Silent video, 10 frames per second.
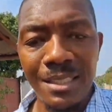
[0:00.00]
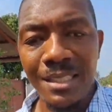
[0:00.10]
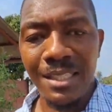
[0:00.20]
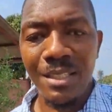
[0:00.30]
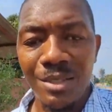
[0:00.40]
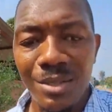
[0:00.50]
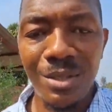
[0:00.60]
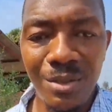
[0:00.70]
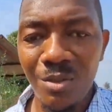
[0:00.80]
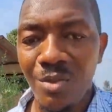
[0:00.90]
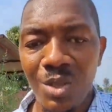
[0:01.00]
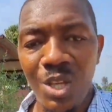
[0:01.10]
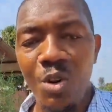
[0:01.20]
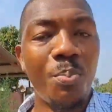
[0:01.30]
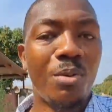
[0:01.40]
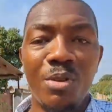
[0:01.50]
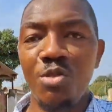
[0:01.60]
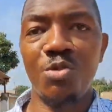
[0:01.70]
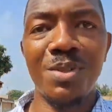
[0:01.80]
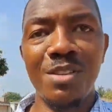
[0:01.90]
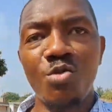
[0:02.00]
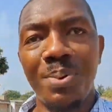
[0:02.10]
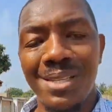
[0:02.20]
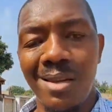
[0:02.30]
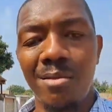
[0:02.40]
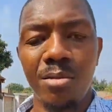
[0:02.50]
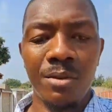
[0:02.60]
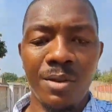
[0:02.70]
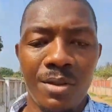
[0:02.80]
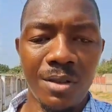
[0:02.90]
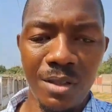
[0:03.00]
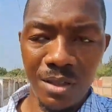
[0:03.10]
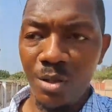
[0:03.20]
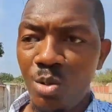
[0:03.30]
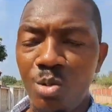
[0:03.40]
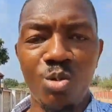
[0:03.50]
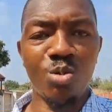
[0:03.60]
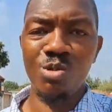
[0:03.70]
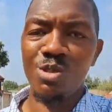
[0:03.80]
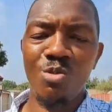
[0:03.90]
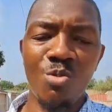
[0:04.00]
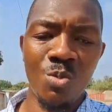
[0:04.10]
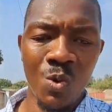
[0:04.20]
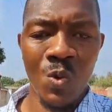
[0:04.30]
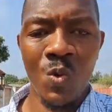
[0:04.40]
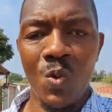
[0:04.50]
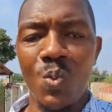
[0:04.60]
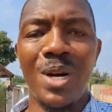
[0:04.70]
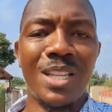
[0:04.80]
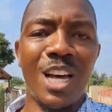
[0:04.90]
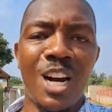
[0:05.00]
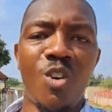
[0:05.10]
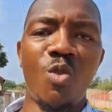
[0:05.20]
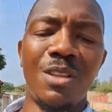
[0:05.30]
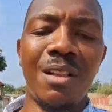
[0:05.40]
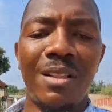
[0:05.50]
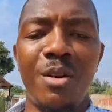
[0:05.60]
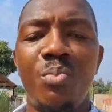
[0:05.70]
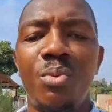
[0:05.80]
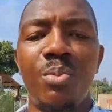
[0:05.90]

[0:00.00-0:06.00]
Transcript: e eu pelo menos me sinto pesado. Eu não consigo guardar rancor de alguém por